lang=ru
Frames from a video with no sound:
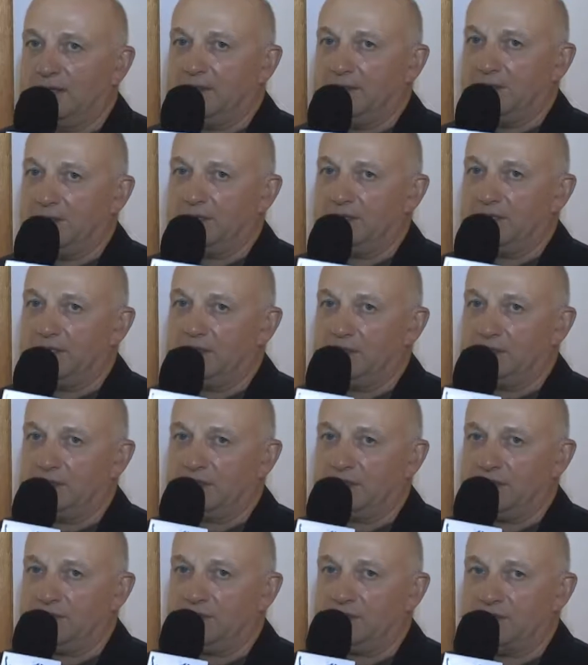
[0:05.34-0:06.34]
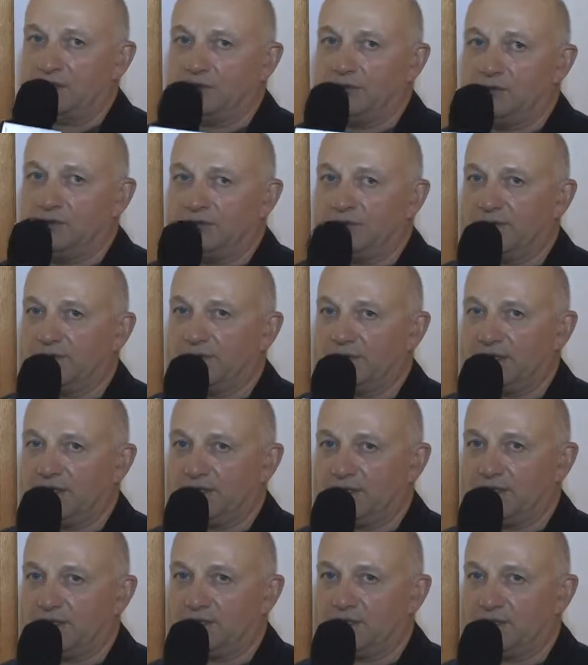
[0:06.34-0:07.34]
Музея русского искусства в
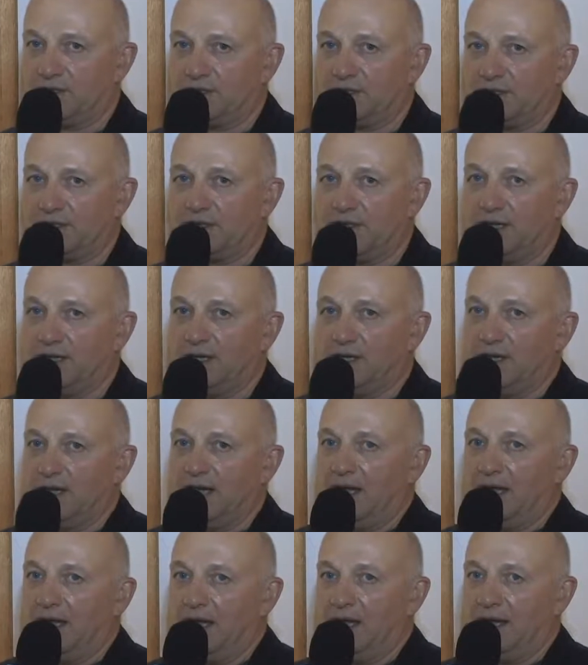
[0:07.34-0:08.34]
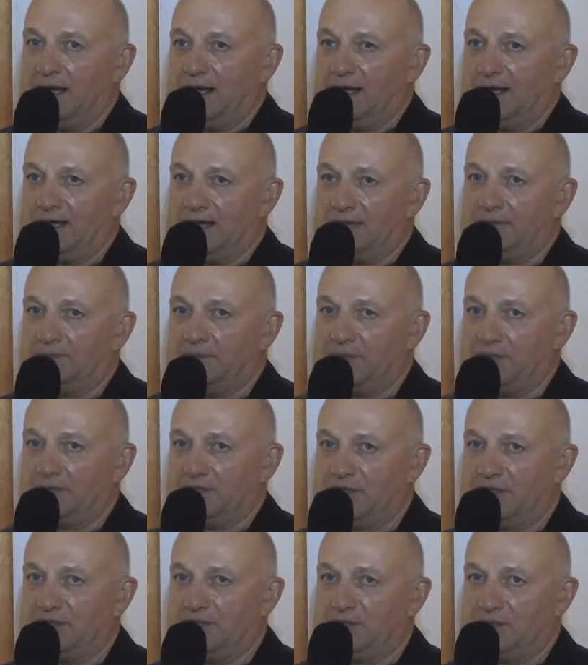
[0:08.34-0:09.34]
Джерси-Сити, а
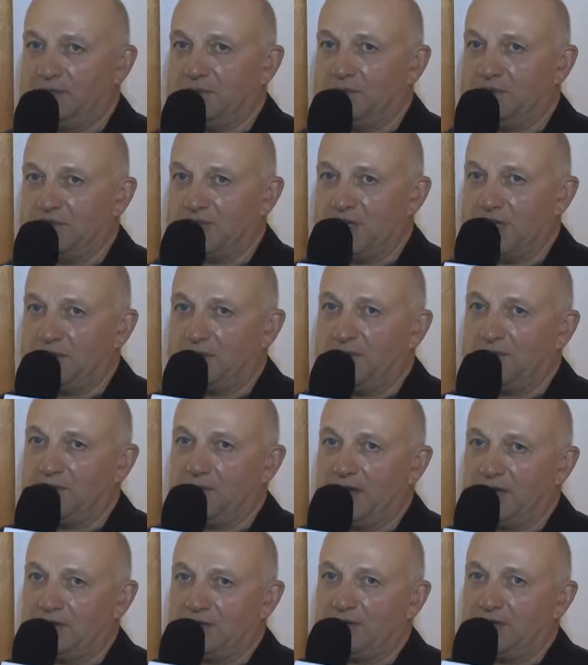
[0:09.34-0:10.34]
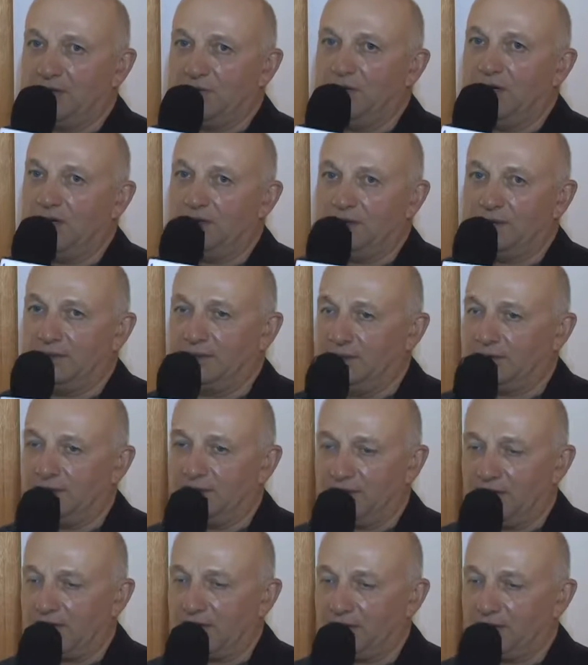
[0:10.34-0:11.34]
по-английски Museum of
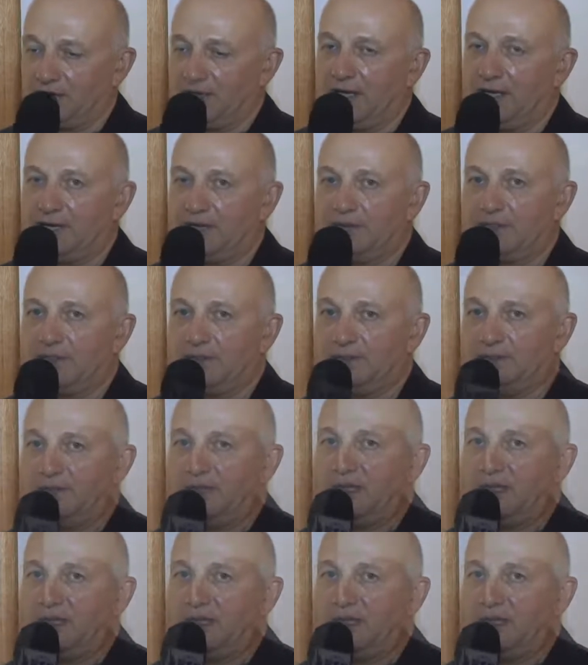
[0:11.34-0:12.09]
Russian Art.